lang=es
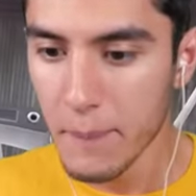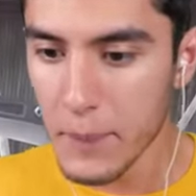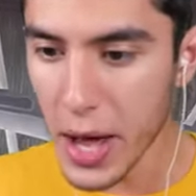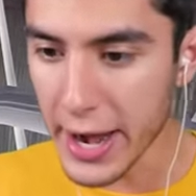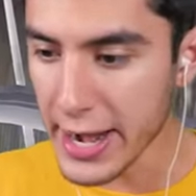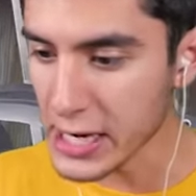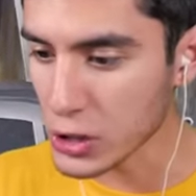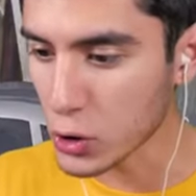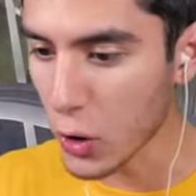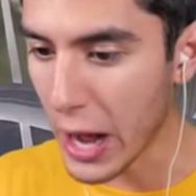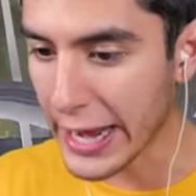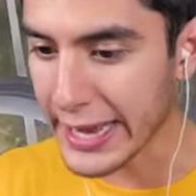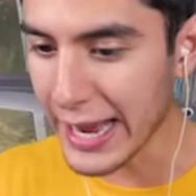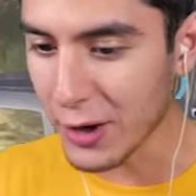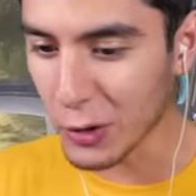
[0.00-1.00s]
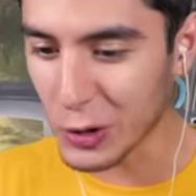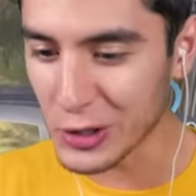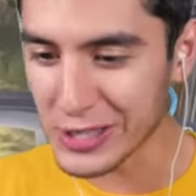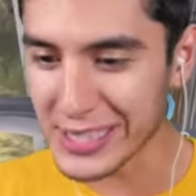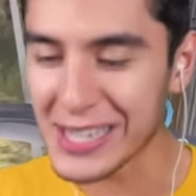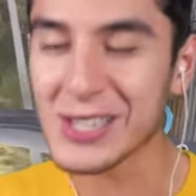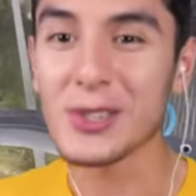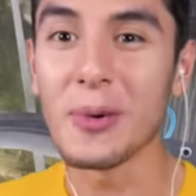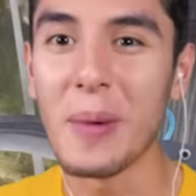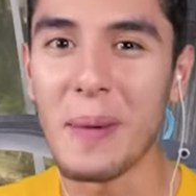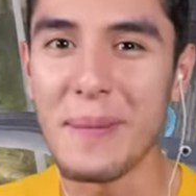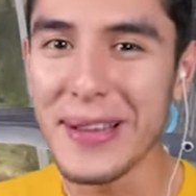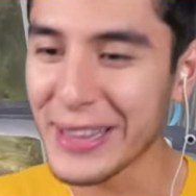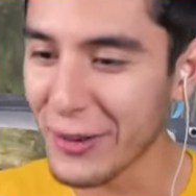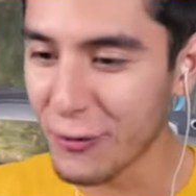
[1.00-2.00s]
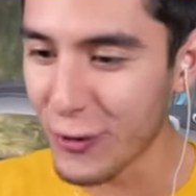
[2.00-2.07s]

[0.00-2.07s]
Vean esto, aquí el ruido está sumamente